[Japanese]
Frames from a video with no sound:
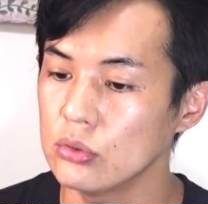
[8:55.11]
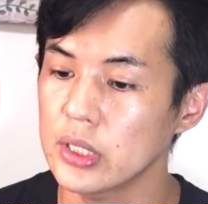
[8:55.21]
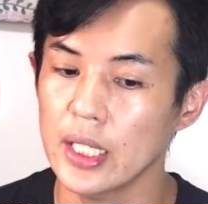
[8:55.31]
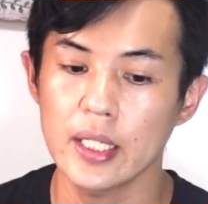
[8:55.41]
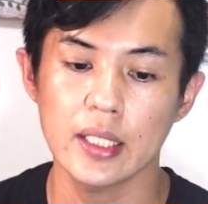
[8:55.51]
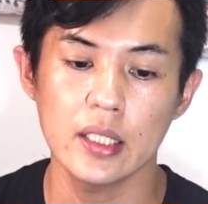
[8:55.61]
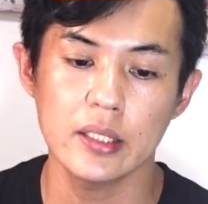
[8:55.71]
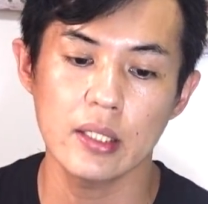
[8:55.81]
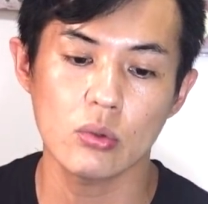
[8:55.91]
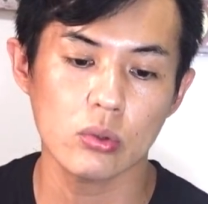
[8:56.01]
受け入れて
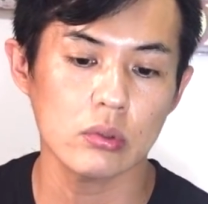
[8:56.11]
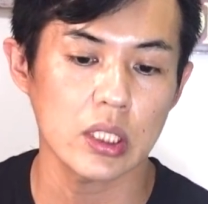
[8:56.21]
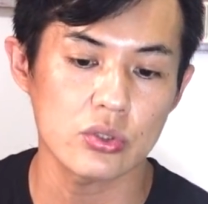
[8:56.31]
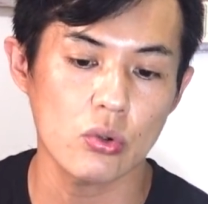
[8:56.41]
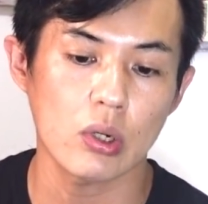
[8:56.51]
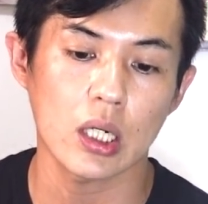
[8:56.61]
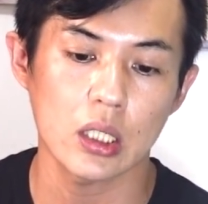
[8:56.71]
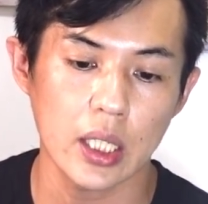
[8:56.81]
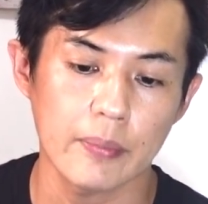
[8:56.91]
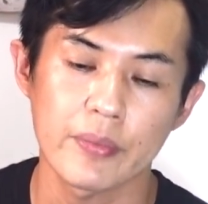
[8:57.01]
いけることでしょうか
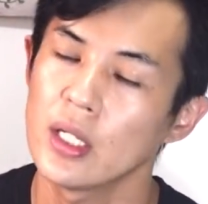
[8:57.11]
らね。